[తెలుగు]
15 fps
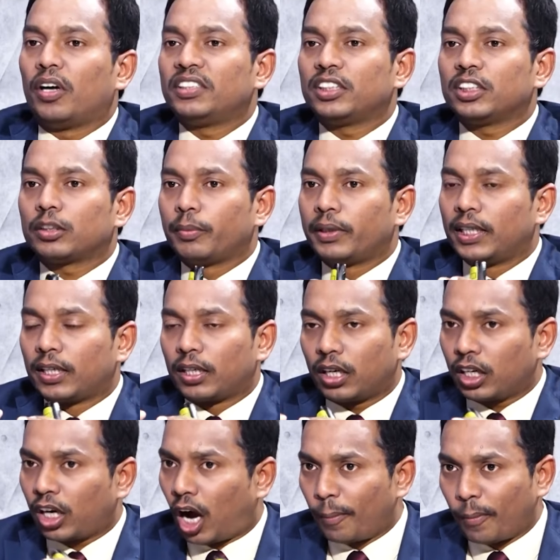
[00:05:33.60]
కాన్షియస్ మైండ్
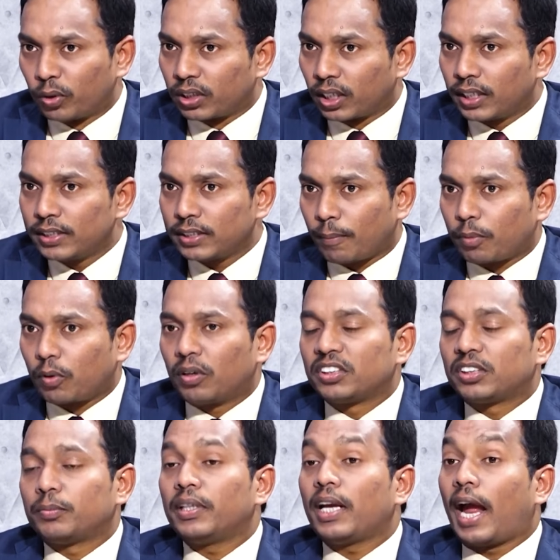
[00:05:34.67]
ఏంటంటే కామ్ అవుతుంది సబ్
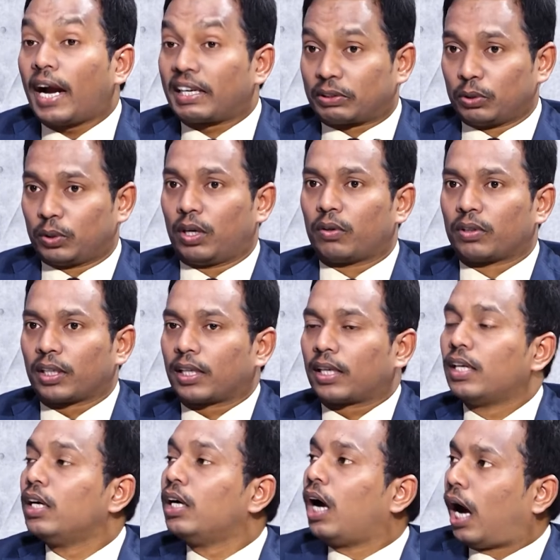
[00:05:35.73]
కాన్షియస్ మైండ్ యాక్టివ్గా
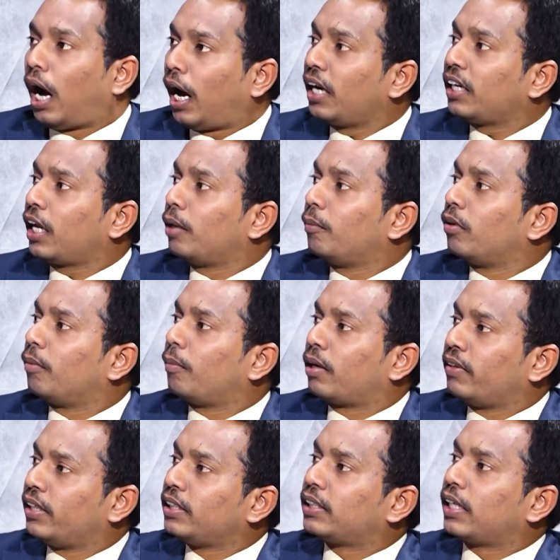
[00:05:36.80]
ఉంటుంది ఆ టైంలో
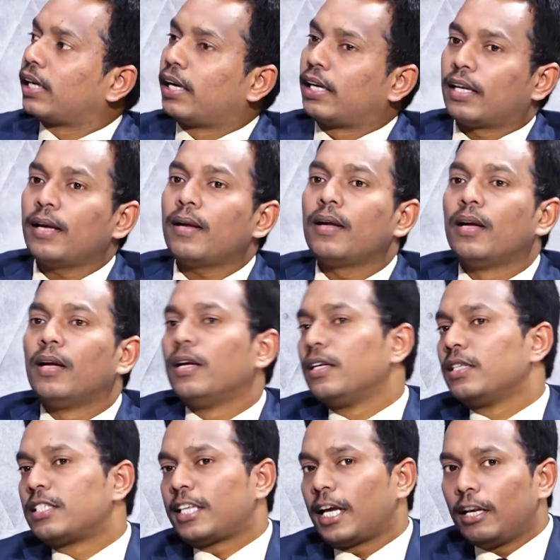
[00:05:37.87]
మనం ఏం చేయాలంటే
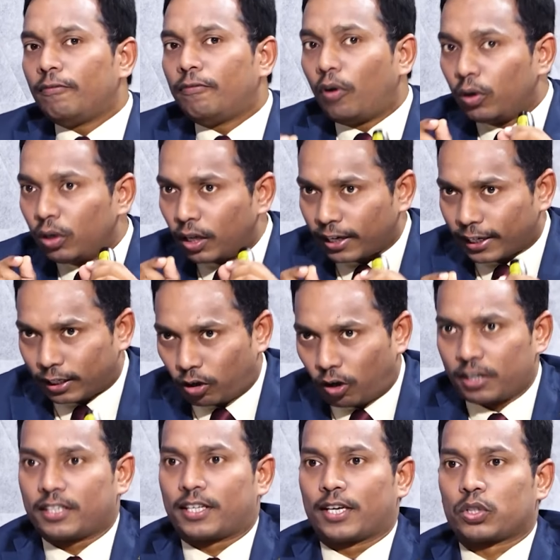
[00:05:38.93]
సెల్ ఫోన్లో
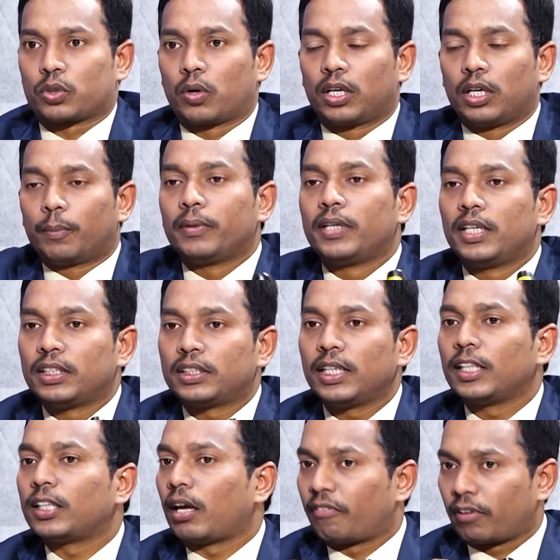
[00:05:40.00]
రికార్డ్ చేసుకొని ఇప్పుడు నేను
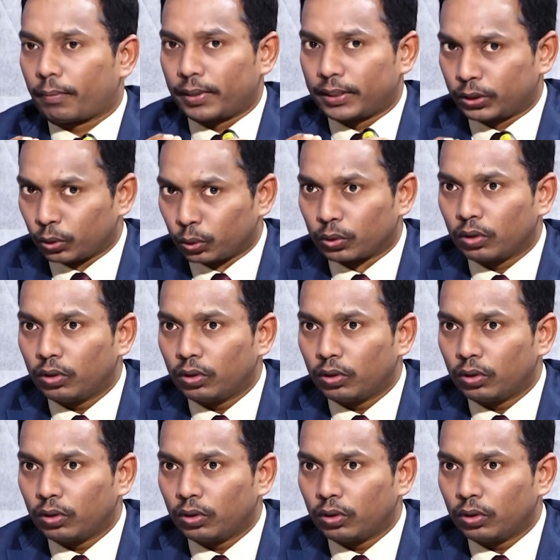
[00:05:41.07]
ఇచ్చిన ఏదైతే ఎఫర్మేషన్